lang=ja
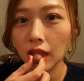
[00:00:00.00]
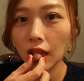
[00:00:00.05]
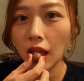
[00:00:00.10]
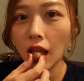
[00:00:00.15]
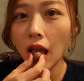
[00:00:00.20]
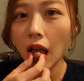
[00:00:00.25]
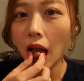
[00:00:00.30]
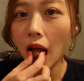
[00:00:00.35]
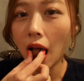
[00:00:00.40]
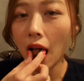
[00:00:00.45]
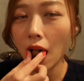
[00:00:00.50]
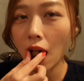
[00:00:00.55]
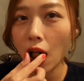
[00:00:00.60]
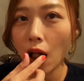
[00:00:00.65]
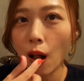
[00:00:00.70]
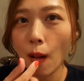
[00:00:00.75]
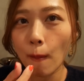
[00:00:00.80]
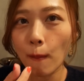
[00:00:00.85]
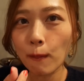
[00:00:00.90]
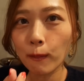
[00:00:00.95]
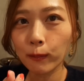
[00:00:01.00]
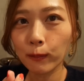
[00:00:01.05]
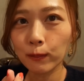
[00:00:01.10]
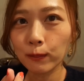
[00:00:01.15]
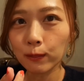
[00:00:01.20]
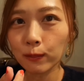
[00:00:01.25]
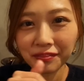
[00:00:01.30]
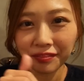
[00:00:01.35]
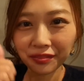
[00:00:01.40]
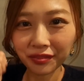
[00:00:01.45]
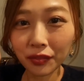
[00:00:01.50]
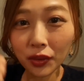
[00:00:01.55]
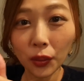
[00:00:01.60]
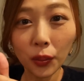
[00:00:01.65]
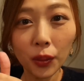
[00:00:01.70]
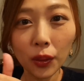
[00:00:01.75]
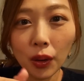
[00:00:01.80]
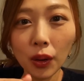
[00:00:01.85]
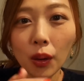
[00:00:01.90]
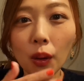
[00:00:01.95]
中が入ってるような感じで美
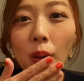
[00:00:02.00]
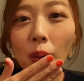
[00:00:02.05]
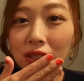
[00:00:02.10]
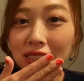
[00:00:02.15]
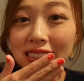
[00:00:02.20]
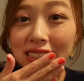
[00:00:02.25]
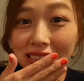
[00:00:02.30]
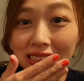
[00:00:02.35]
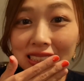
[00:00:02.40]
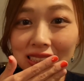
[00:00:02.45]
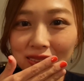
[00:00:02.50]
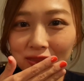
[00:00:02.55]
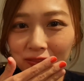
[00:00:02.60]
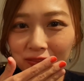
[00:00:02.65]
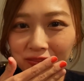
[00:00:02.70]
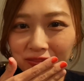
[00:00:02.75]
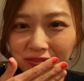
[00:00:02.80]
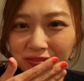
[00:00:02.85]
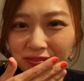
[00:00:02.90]
味しかったです。で、